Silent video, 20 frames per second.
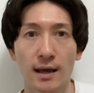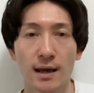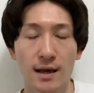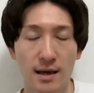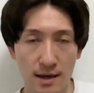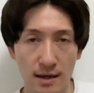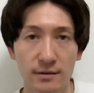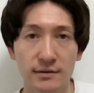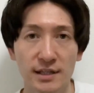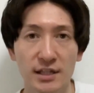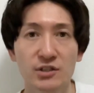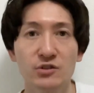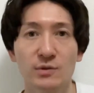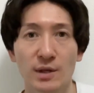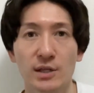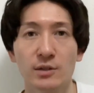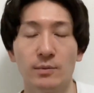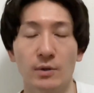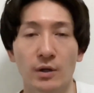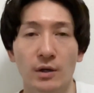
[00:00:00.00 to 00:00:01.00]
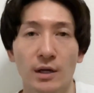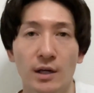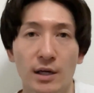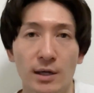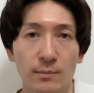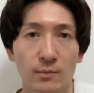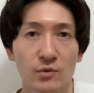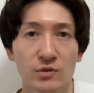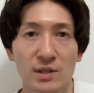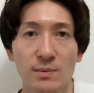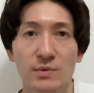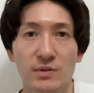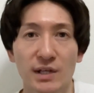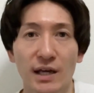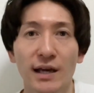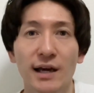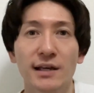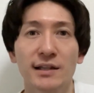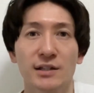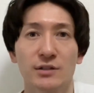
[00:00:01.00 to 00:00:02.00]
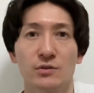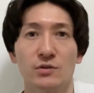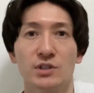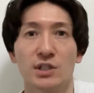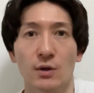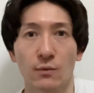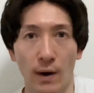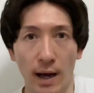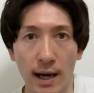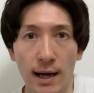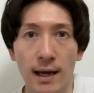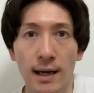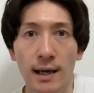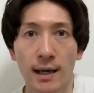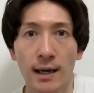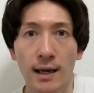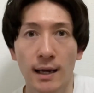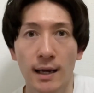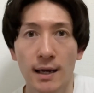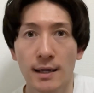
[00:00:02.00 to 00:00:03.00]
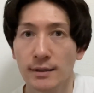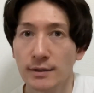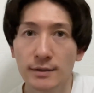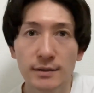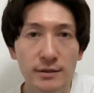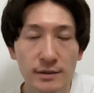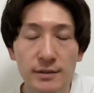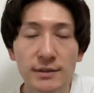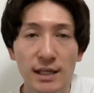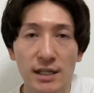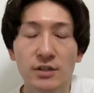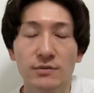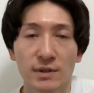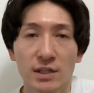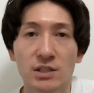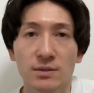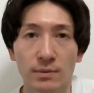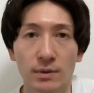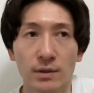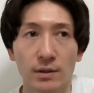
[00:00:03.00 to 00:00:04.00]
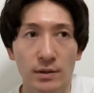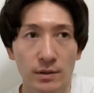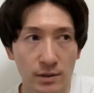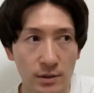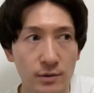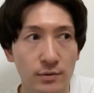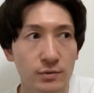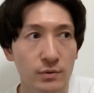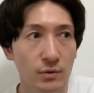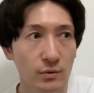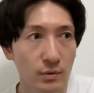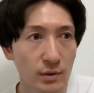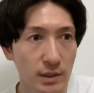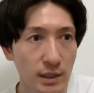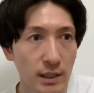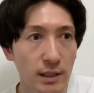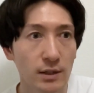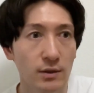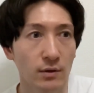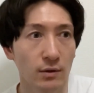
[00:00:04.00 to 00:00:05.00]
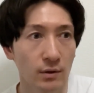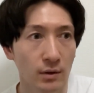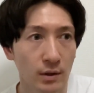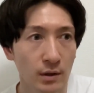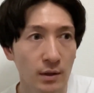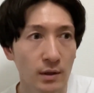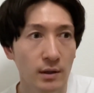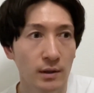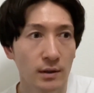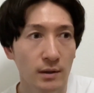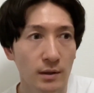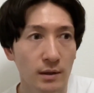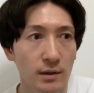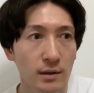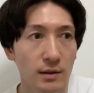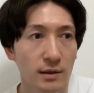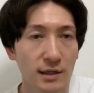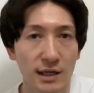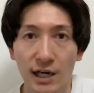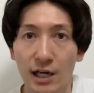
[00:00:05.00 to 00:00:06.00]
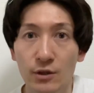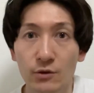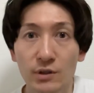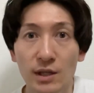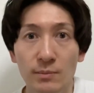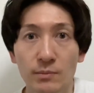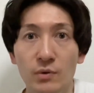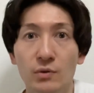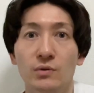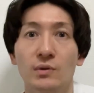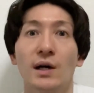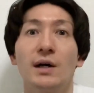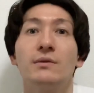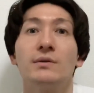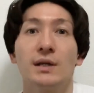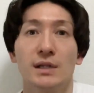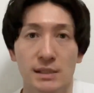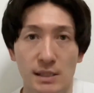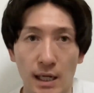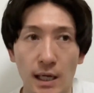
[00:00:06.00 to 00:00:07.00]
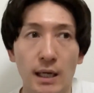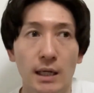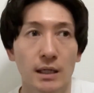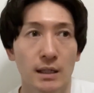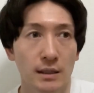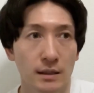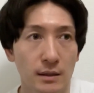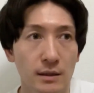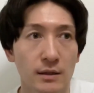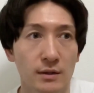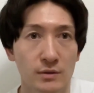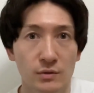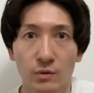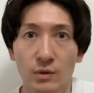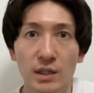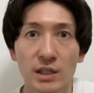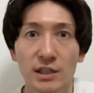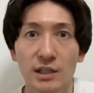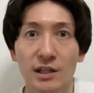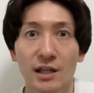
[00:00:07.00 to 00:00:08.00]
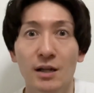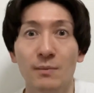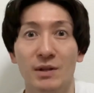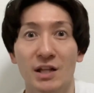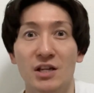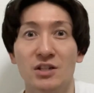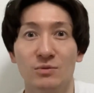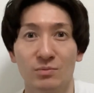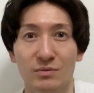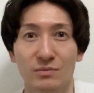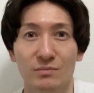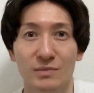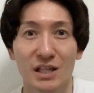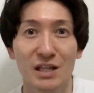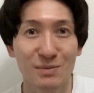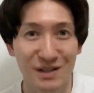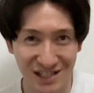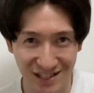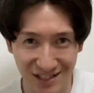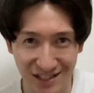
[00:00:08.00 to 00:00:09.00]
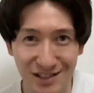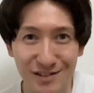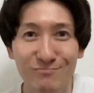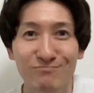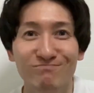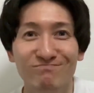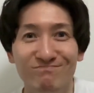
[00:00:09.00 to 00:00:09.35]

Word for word: うん、大丈夫大丈夫。もう全部再配達にしちゃうわ。うん、大丈夫大丈夫。うん、布団とかないけど。空の段ボールとかあるからさ。うん、それ引いて寝れば大丈夫。いきます